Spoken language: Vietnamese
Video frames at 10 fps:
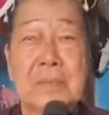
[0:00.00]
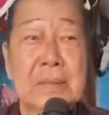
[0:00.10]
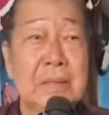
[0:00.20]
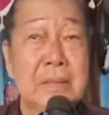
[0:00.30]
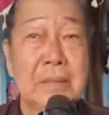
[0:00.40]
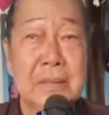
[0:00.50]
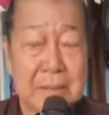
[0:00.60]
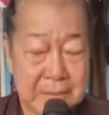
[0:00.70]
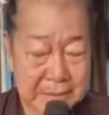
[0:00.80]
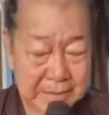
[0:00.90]
Về kính
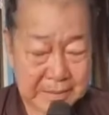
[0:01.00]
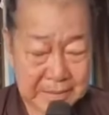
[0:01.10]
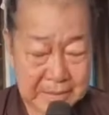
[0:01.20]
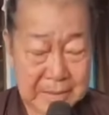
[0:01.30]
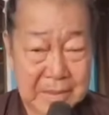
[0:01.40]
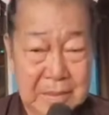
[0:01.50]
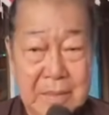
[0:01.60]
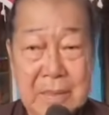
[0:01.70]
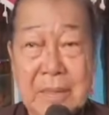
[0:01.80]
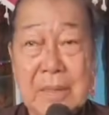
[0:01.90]
thưa
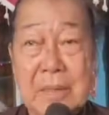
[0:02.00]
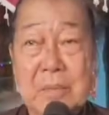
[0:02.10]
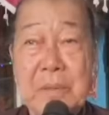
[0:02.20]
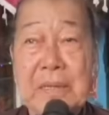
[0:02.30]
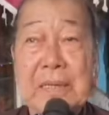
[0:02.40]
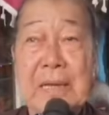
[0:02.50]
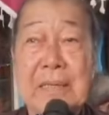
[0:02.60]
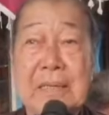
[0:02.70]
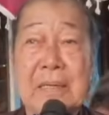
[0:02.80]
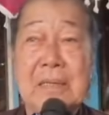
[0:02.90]
à, quý vị
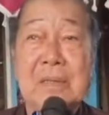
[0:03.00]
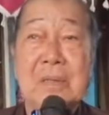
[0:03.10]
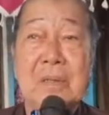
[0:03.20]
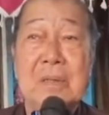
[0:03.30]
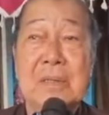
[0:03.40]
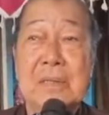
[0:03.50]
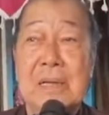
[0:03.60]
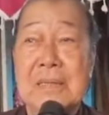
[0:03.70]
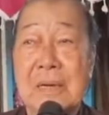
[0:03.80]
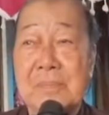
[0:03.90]
đại diện cho
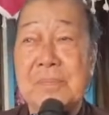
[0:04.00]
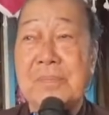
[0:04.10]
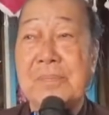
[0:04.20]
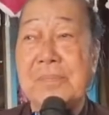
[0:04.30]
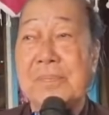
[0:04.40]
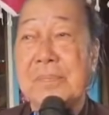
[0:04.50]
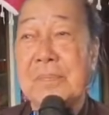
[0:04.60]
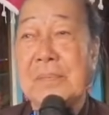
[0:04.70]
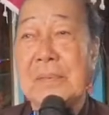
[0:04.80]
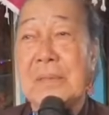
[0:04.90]
thân tộc Và
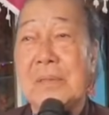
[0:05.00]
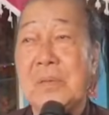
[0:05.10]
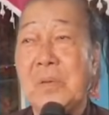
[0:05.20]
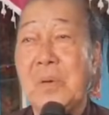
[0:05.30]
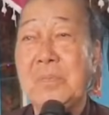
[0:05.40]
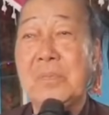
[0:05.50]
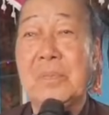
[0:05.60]
dạ thưa chúa